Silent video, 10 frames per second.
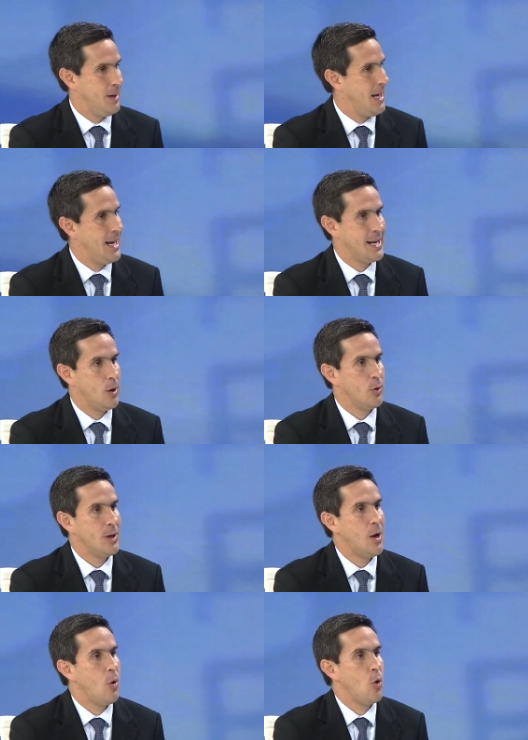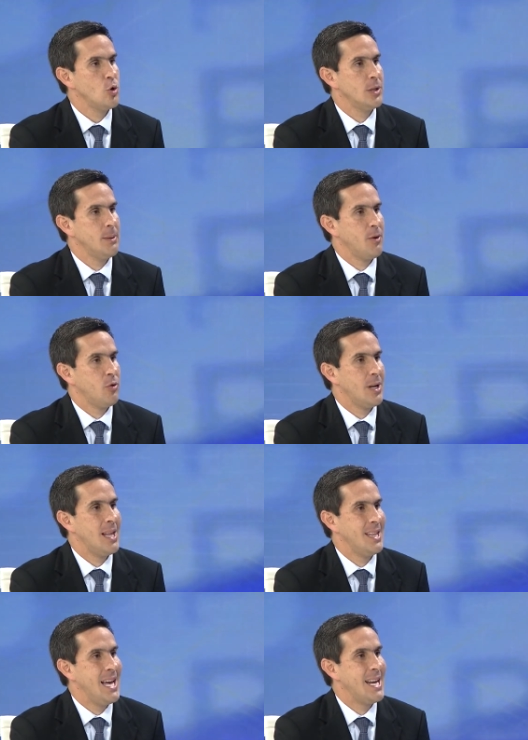eh, alrededor de unas 8 o 7
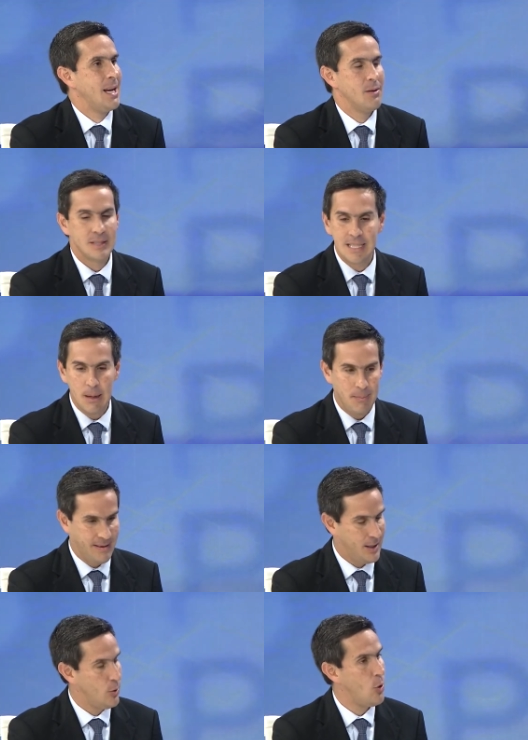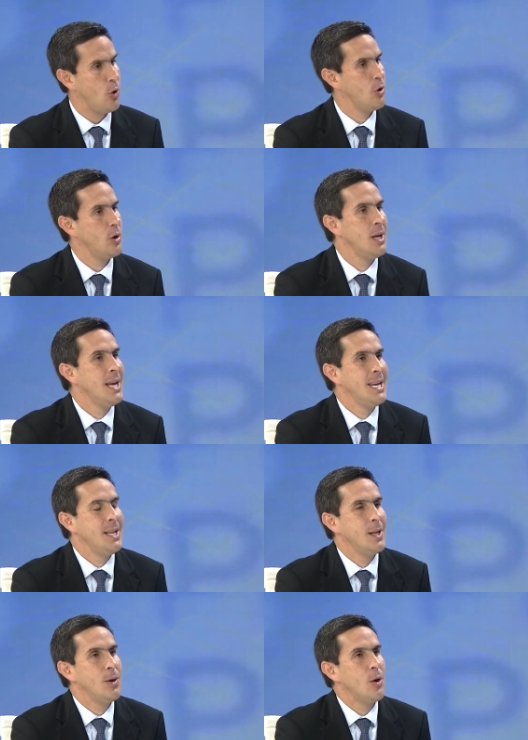personas diarias, sean vecinos. ojo,
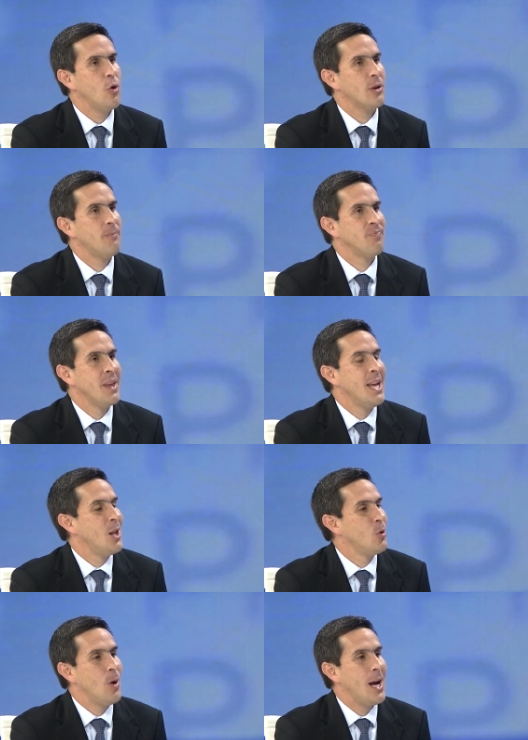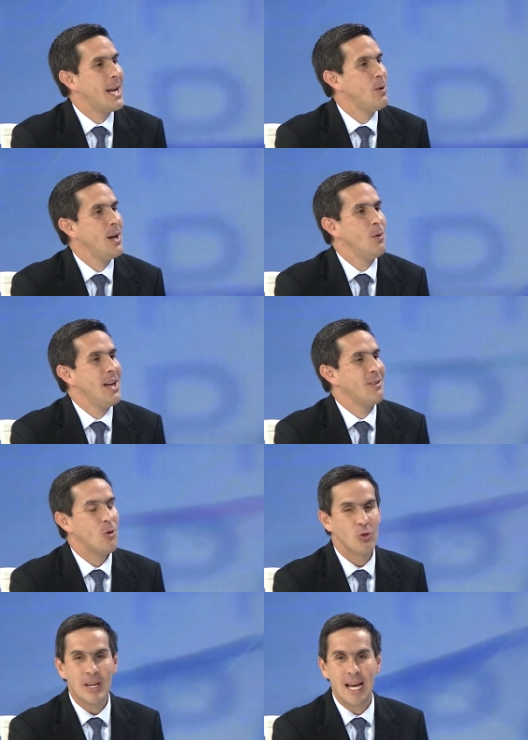y, digo una cosa, aquí no es una
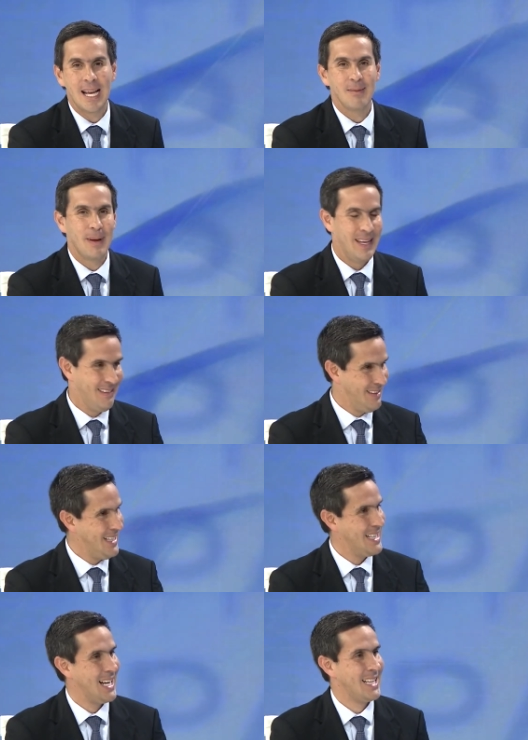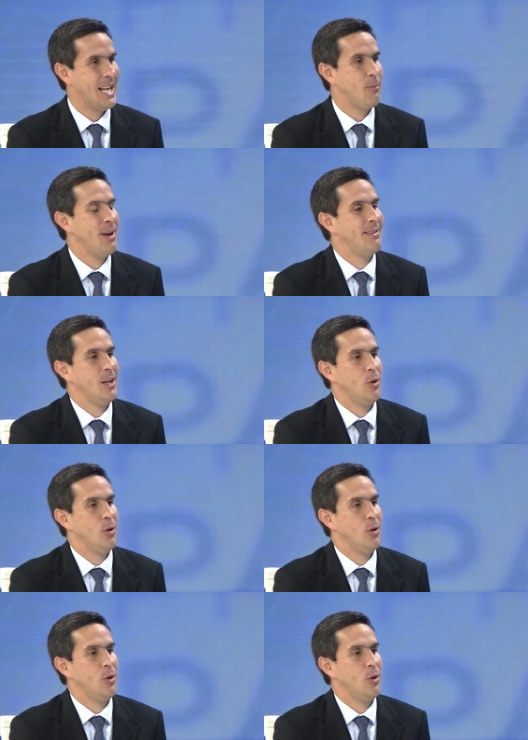cosa que hay que pedir cita, que te la damos en